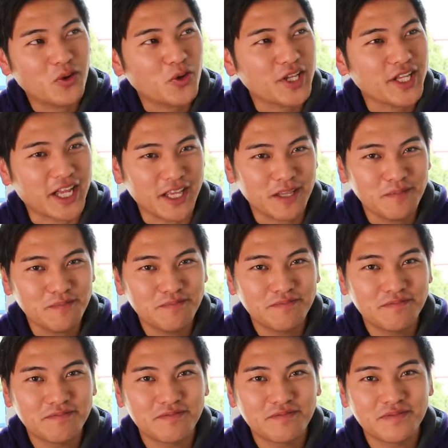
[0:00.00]
降りない、
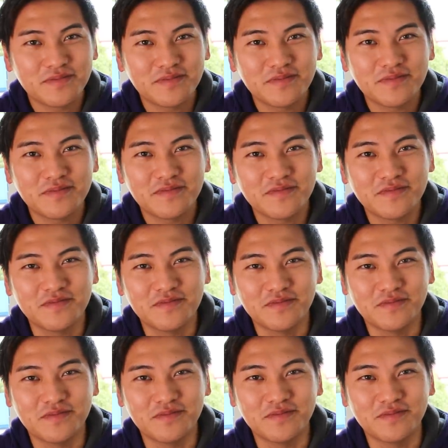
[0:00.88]
うー
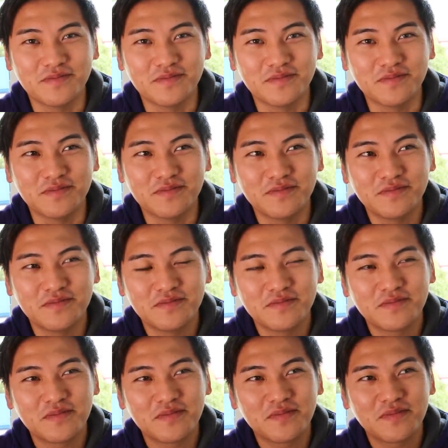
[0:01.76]
ん、
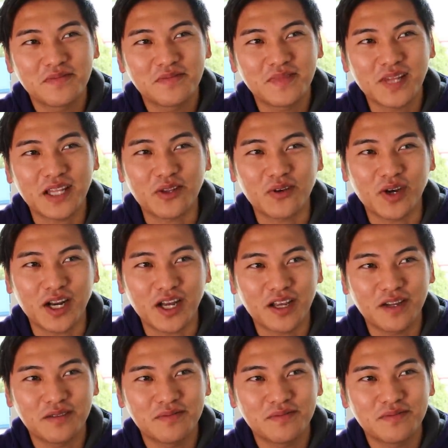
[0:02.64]
なんていうか
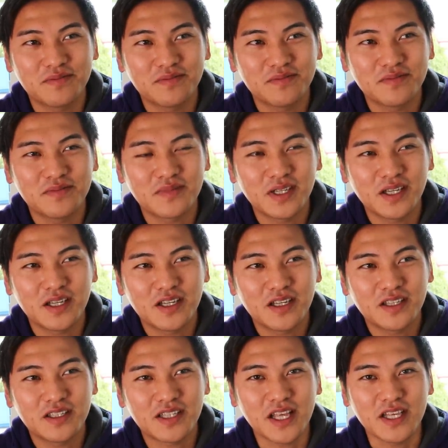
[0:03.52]
な。
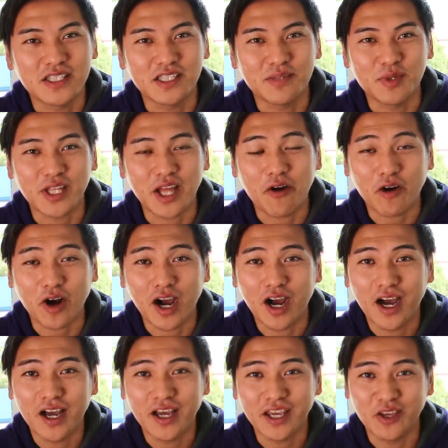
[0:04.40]
天使みたいなの
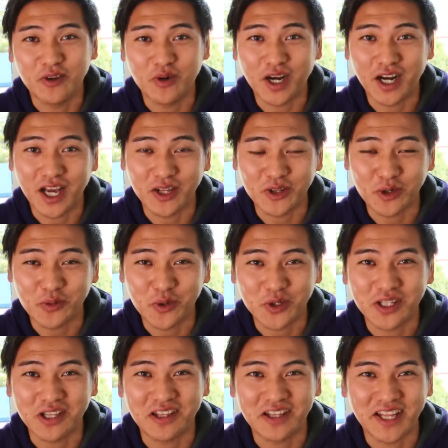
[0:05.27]
がいるかなと
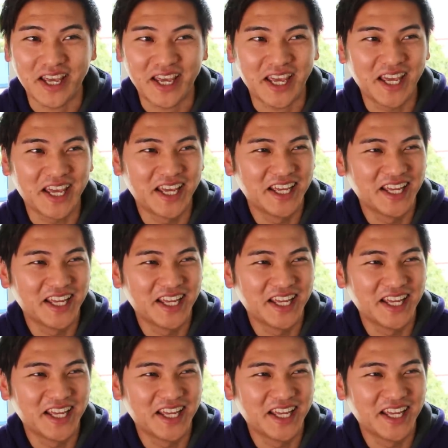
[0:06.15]
思っていて